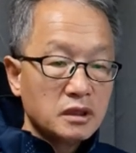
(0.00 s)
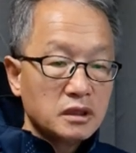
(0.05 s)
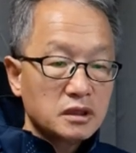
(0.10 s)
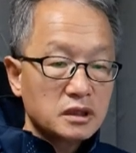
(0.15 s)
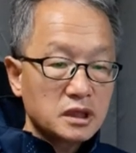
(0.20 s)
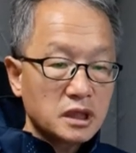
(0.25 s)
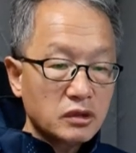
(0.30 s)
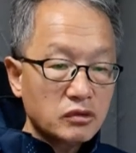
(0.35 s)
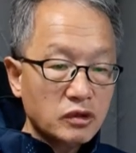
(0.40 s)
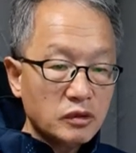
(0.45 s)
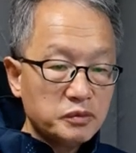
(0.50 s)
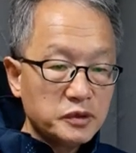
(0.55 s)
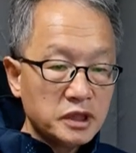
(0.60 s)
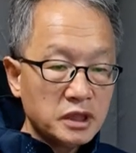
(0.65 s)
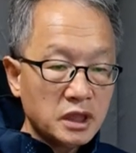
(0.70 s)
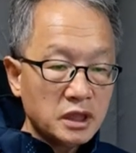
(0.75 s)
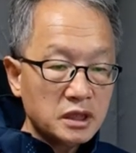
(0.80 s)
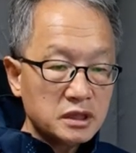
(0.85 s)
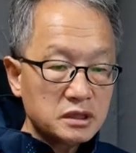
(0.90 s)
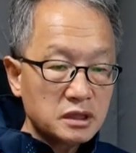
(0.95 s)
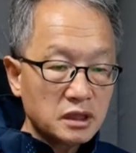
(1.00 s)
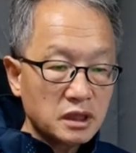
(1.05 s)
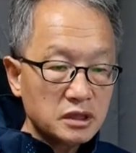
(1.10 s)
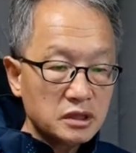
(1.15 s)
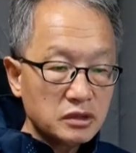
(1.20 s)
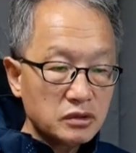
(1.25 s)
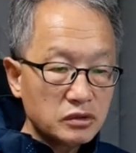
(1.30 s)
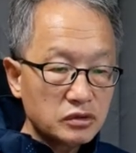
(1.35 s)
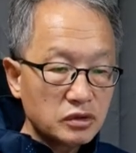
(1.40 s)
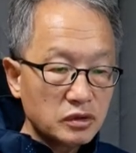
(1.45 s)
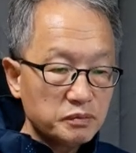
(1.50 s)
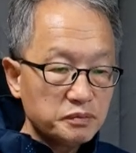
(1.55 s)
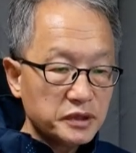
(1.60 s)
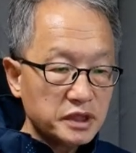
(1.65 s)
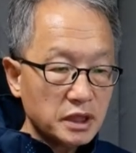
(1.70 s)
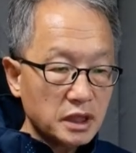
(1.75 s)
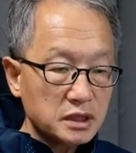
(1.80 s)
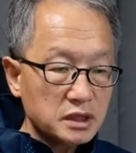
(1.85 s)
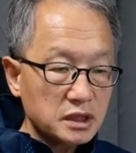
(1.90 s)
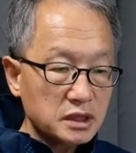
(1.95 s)
라고 비난했으나 이것도
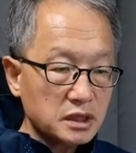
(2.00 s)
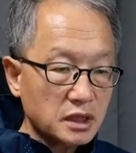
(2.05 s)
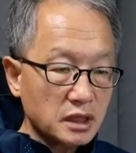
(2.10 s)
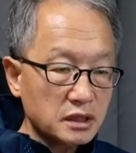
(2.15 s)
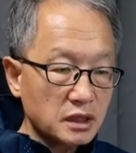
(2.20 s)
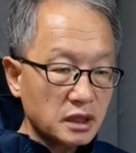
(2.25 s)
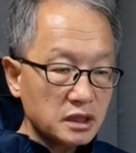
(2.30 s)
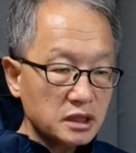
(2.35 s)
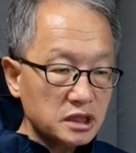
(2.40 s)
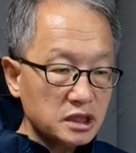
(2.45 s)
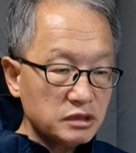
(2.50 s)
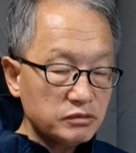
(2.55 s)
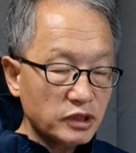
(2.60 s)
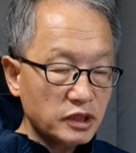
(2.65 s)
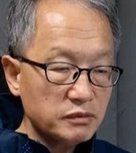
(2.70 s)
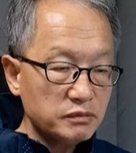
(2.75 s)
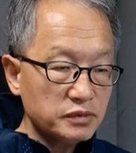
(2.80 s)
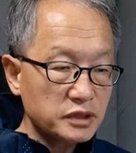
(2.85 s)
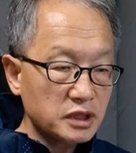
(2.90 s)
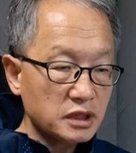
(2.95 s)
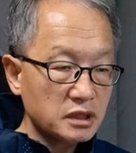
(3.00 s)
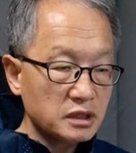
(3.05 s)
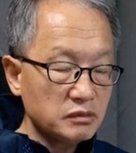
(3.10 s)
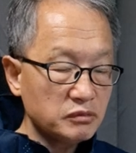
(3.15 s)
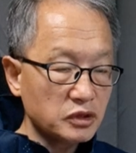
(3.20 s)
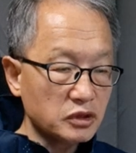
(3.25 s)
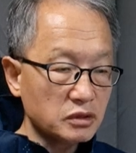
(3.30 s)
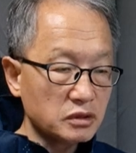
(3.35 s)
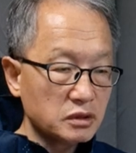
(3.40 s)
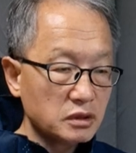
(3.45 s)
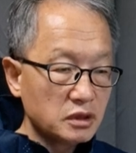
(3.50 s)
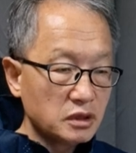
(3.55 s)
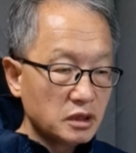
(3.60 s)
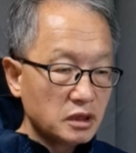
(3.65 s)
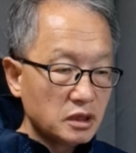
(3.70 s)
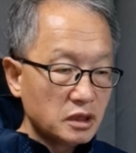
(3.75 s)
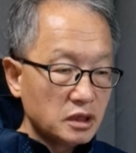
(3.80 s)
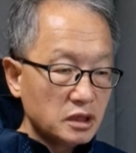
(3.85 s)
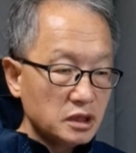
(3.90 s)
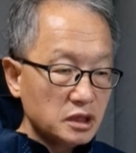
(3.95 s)
비약이 대단히 심한 비난이며
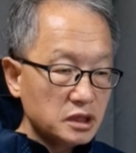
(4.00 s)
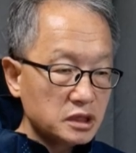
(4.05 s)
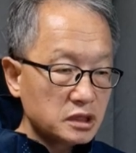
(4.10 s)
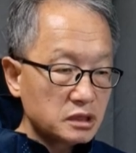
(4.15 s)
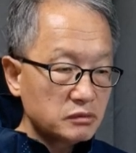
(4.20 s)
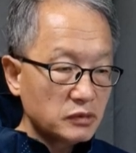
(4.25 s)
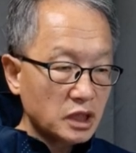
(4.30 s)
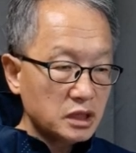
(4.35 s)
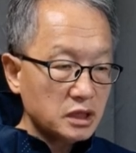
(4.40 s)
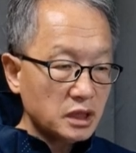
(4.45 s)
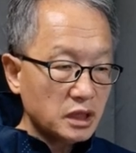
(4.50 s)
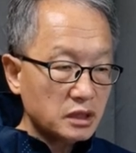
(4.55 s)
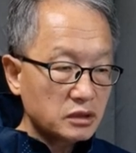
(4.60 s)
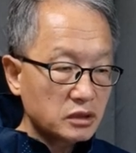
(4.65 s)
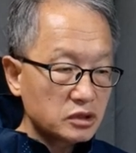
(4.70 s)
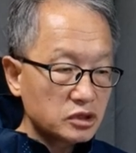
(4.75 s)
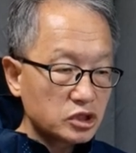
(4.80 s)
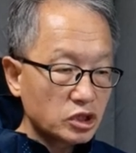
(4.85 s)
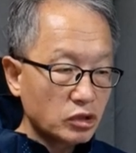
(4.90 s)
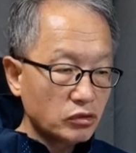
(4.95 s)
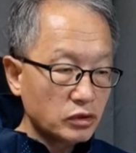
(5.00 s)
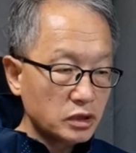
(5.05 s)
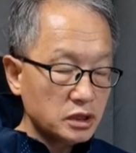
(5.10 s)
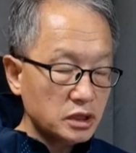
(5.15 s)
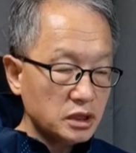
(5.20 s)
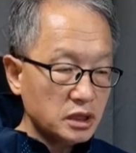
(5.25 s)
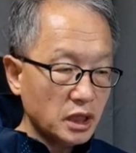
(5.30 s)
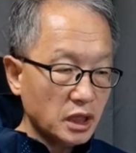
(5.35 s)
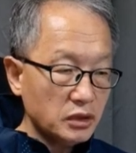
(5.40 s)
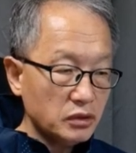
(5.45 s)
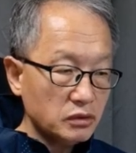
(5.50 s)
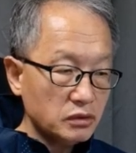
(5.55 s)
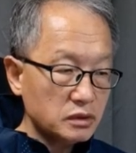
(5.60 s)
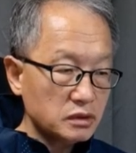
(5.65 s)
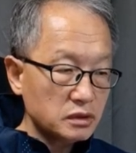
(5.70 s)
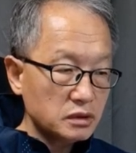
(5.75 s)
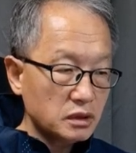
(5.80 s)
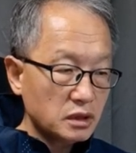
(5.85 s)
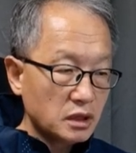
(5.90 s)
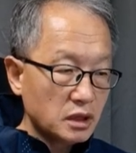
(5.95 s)
이승만이 했던 청원의
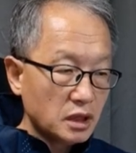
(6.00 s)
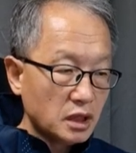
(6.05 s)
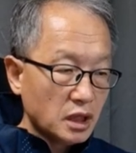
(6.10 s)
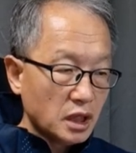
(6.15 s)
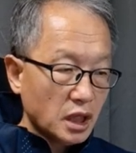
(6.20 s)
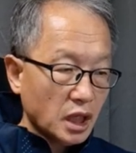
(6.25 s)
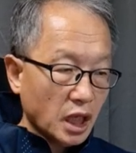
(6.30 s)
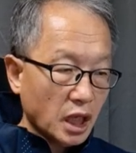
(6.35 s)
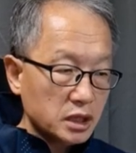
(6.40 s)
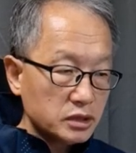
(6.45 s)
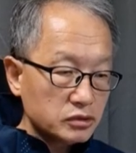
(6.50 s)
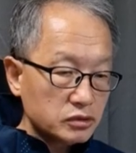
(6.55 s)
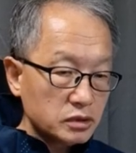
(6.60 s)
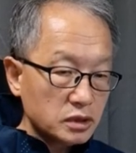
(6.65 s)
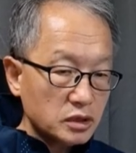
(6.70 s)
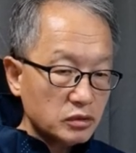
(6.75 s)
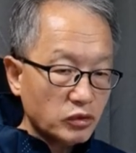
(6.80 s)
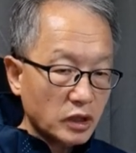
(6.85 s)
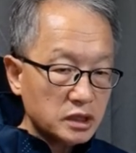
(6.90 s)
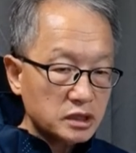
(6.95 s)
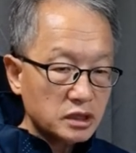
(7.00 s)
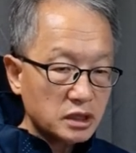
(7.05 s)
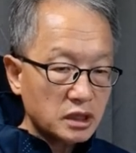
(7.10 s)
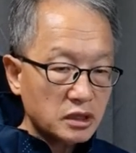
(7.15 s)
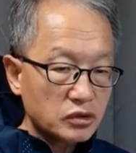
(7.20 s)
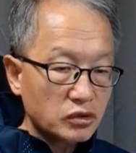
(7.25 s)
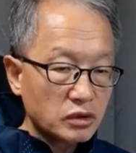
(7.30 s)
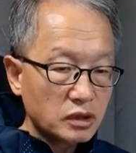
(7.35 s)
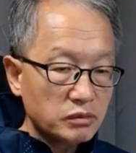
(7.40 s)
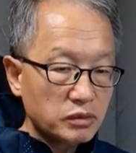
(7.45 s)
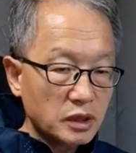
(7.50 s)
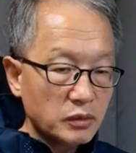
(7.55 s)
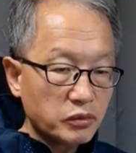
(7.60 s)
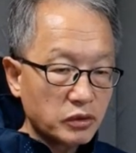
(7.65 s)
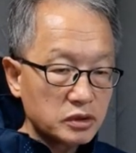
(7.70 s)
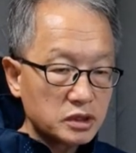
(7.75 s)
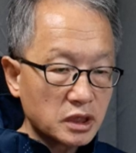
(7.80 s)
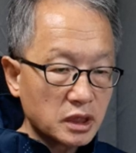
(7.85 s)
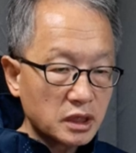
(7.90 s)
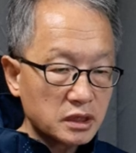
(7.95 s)
내용은 한국이 완전한 독립을
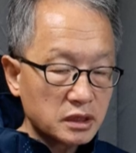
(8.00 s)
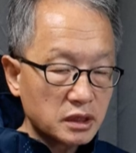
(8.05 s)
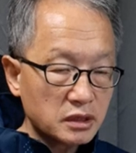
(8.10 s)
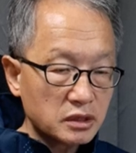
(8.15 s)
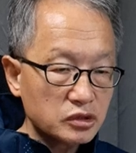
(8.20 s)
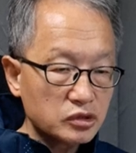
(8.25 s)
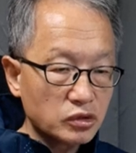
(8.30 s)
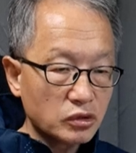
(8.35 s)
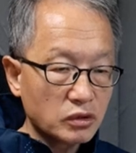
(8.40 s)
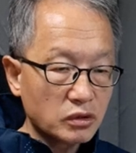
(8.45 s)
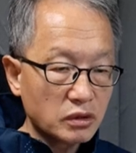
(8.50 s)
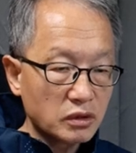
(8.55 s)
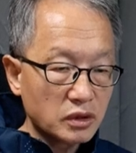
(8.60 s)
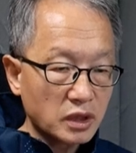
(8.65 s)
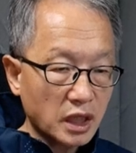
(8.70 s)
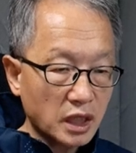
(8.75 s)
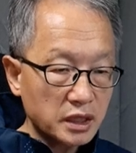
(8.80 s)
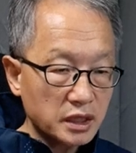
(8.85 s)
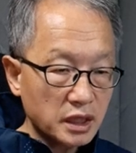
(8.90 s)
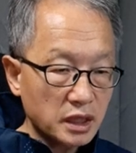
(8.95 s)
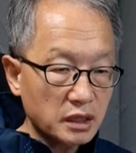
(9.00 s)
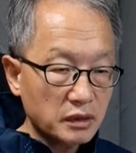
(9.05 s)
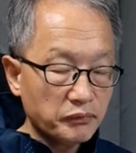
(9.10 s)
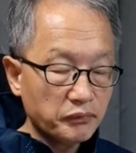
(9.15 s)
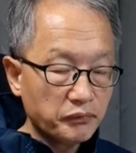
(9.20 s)
보장한다는 조건 하에